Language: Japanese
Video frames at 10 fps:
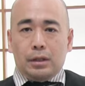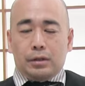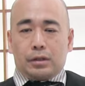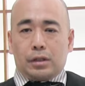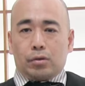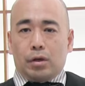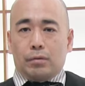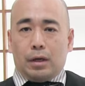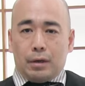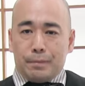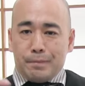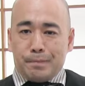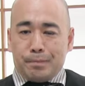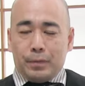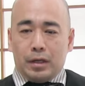実際ソ連は
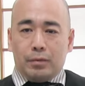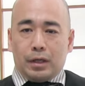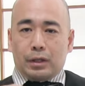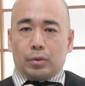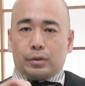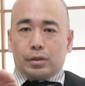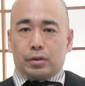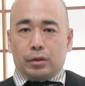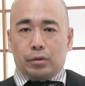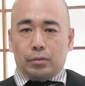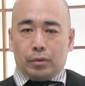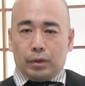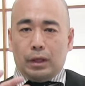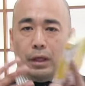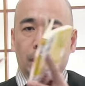目に見えない共産主義というもの
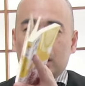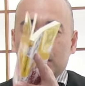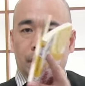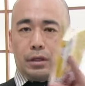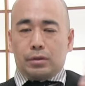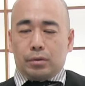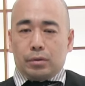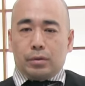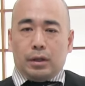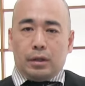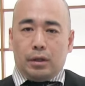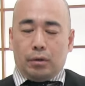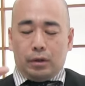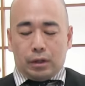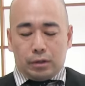で、世界中をね、日
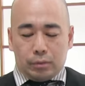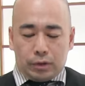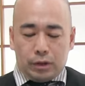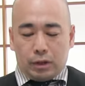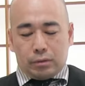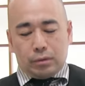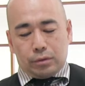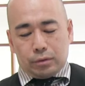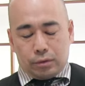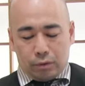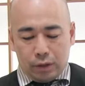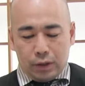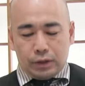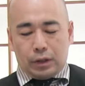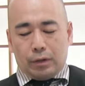本に対しても侵略をずっと
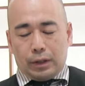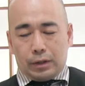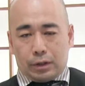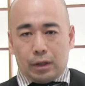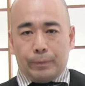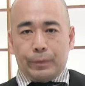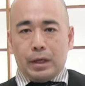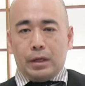してたわけですから。